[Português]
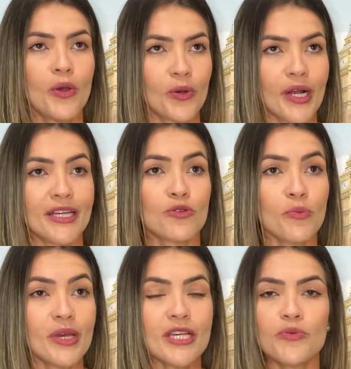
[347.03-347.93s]
no caso, o
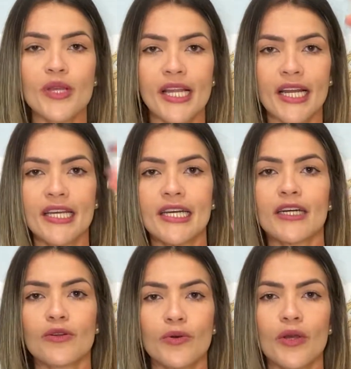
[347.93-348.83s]
mesmo
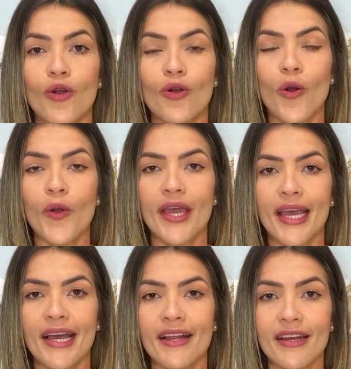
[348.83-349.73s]
italiano,
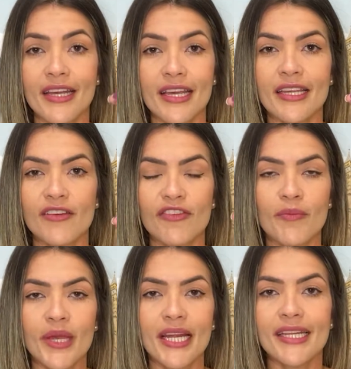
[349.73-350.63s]
qualquer linha da
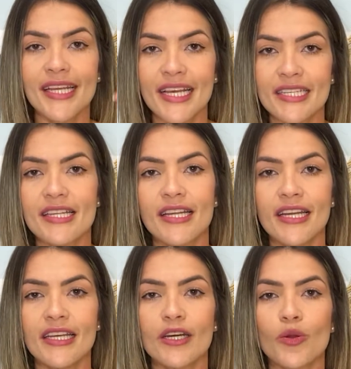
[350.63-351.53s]
família desse
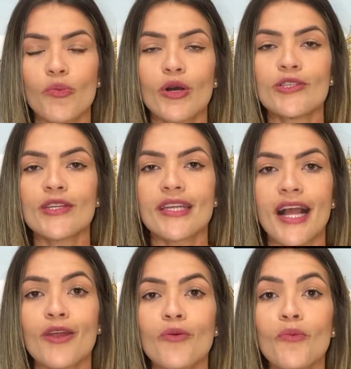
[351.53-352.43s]
italiano pode
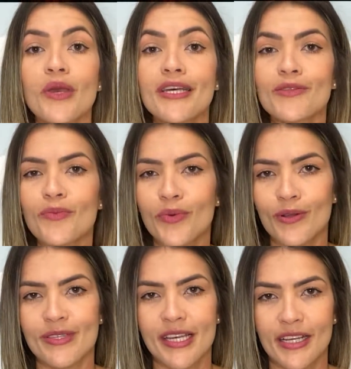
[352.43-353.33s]
entrar no mesmo
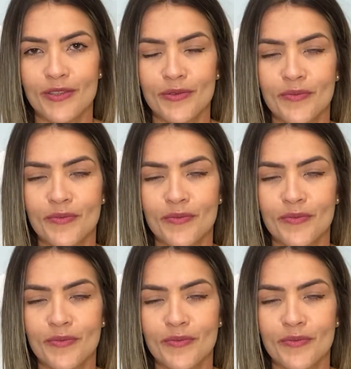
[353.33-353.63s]
processo.